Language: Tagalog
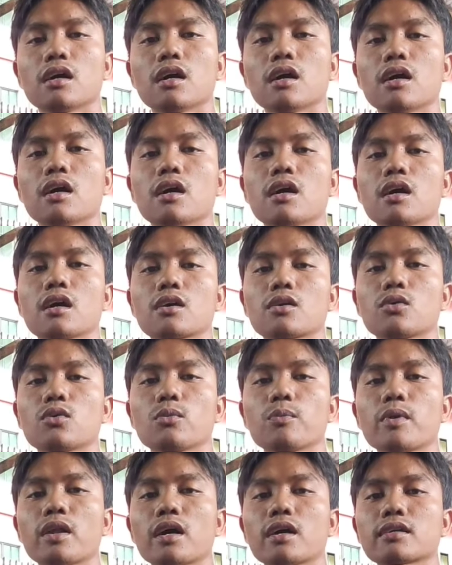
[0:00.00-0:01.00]
uh,
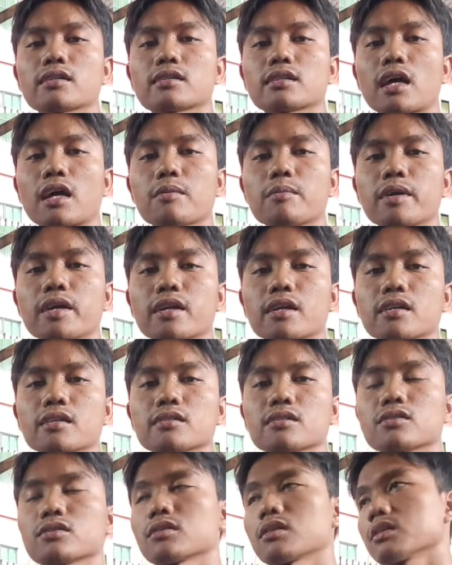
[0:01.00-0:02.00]
glue plug timer
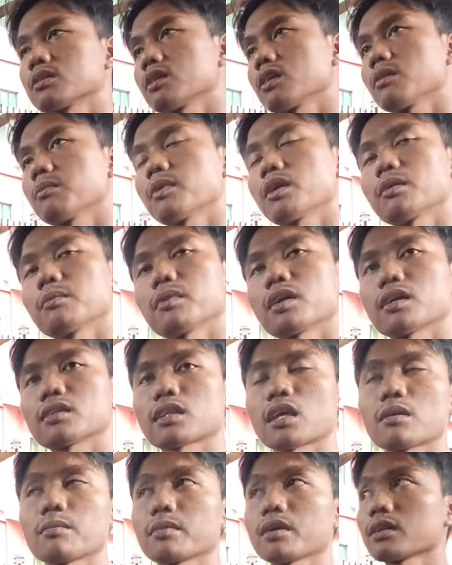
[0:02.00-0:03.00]
kasi may
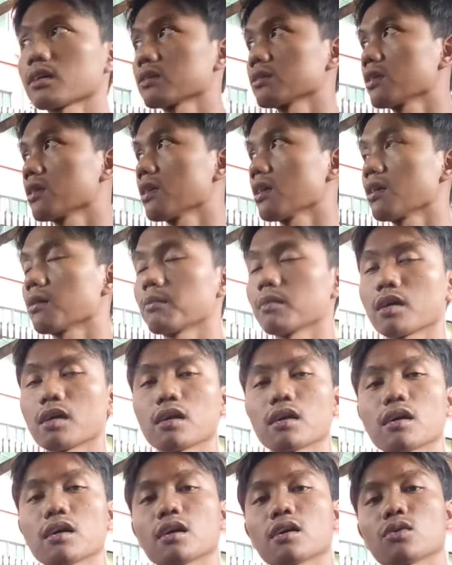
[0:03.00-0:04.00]
mga timer kasi lang
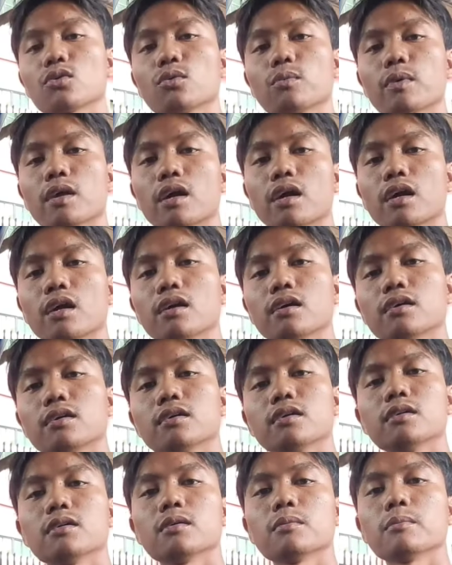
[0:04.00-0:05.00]
mga glue plug
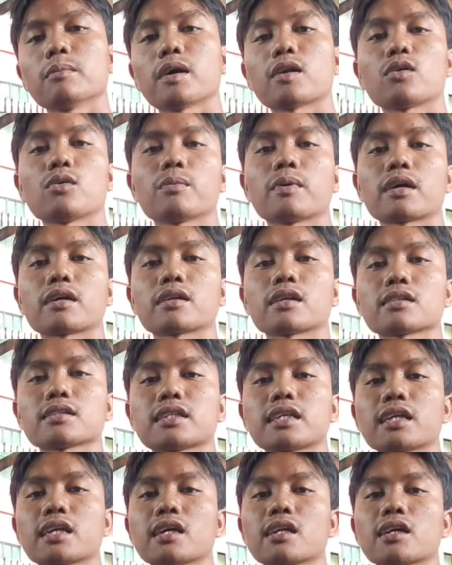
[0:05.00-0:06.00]
paano pag
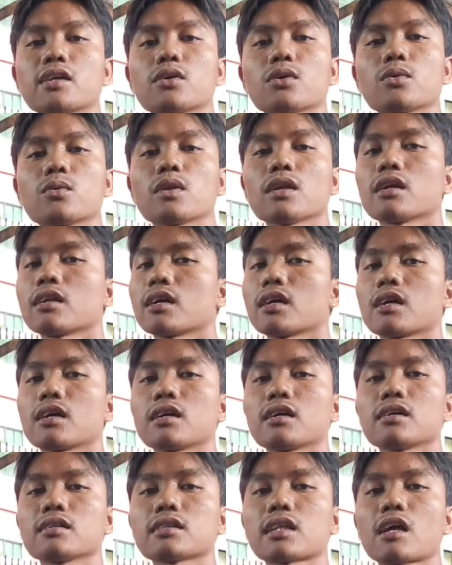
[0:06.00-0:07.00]
nasira na yon wala
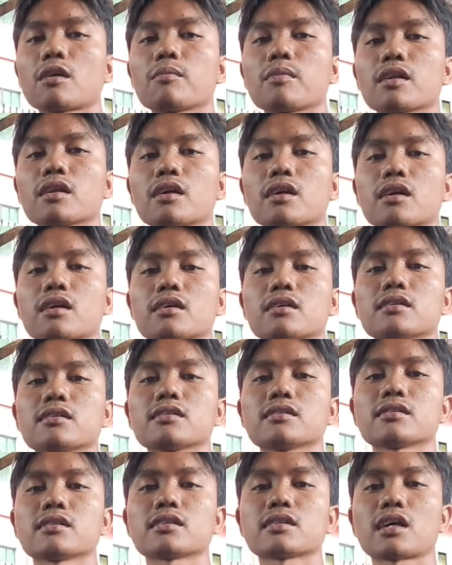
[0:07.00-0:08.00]
nang timer ang
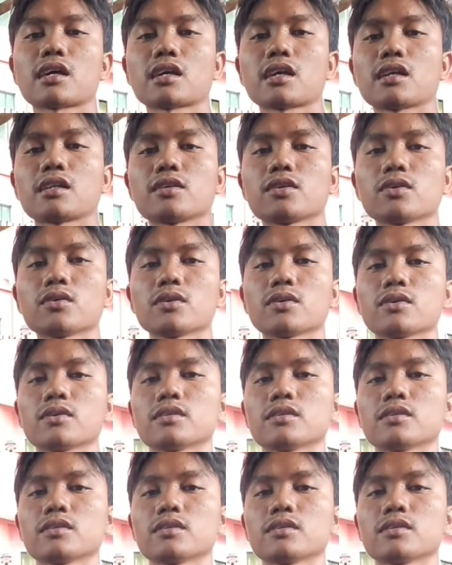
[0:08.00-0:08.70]
sasakyan nyo